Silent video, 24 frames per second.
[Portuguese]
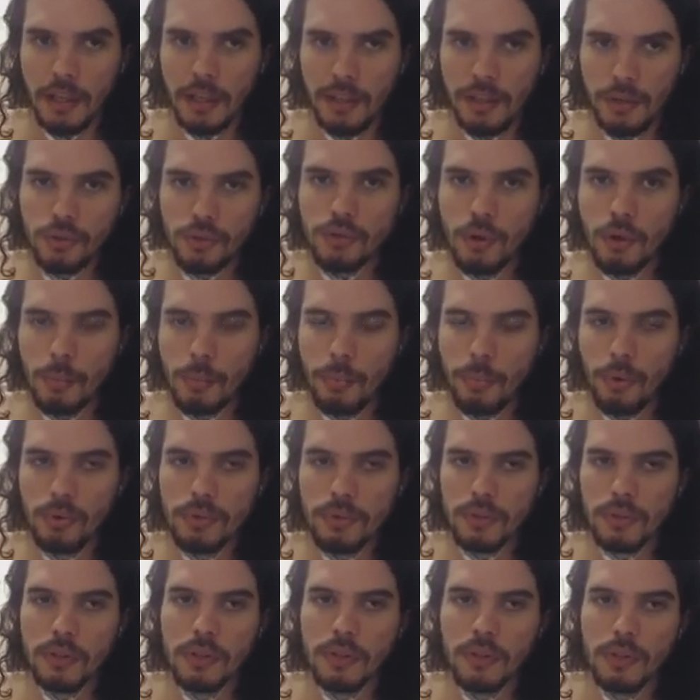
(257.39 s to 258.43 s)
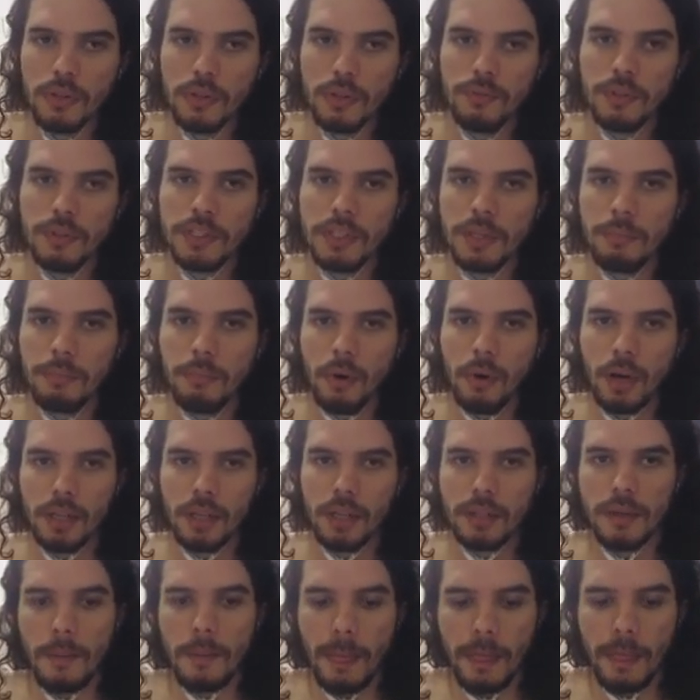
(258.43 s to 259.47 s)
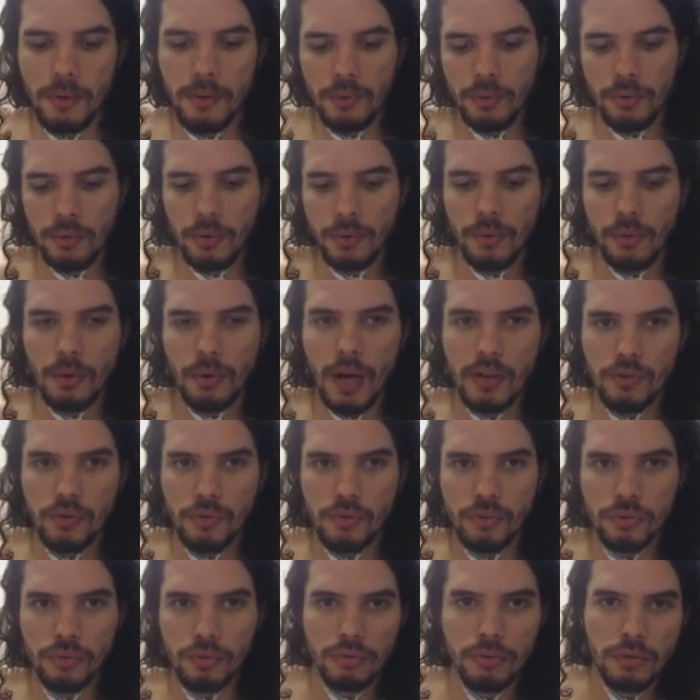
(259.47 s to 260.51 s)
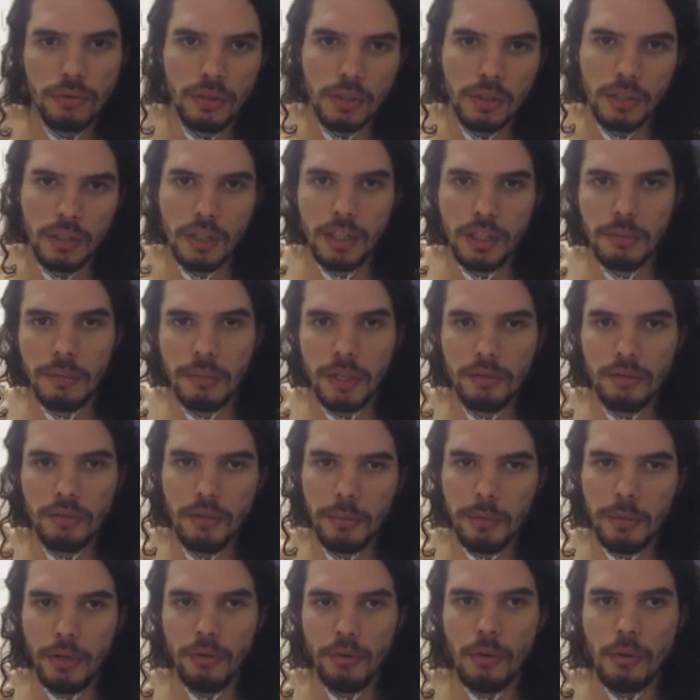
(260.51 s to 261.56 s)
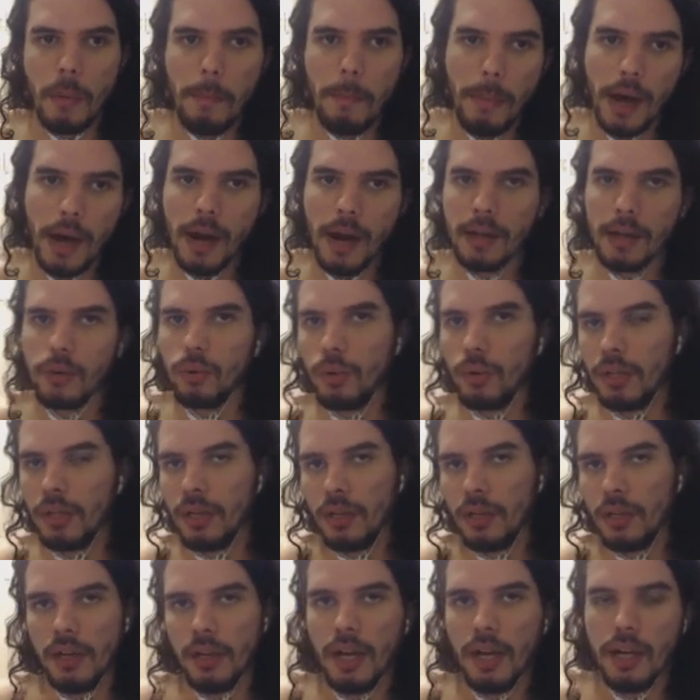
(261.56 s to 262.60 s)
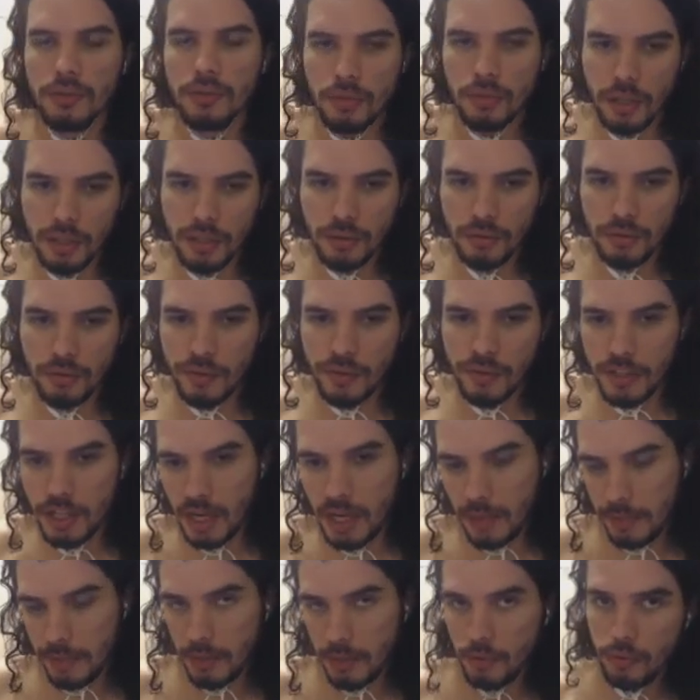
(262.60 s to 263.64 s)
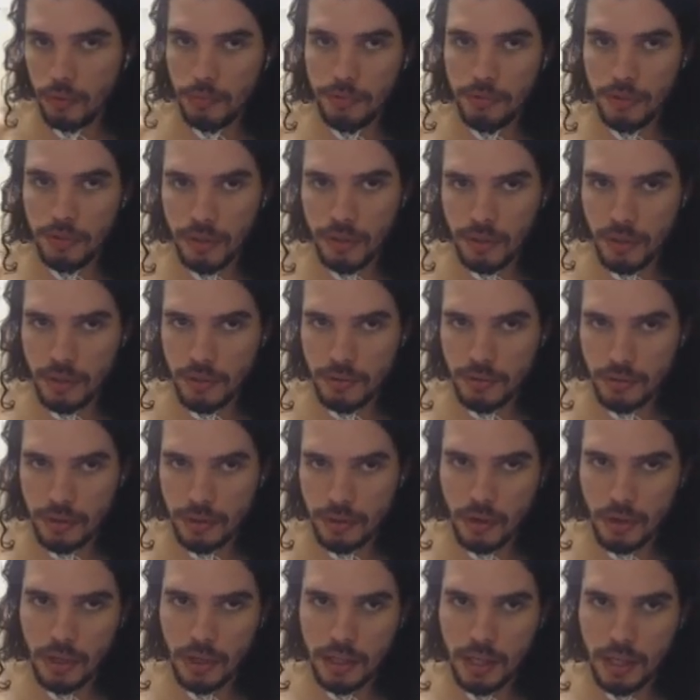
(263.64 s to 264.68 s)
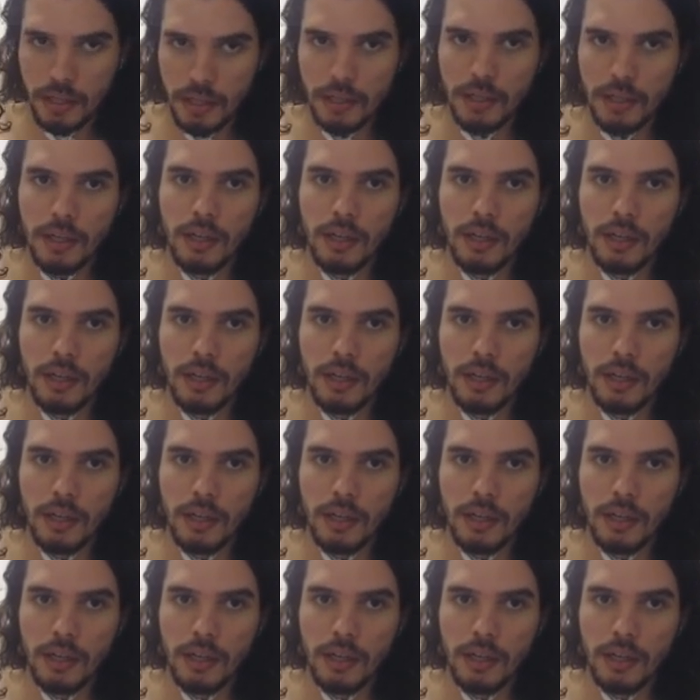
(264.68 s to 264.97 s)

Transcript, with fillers: Guild Compose, você bota o assunto, e manda um e-mail para toda a sua guild, vai chegar para todo mundo da sua guild, ok?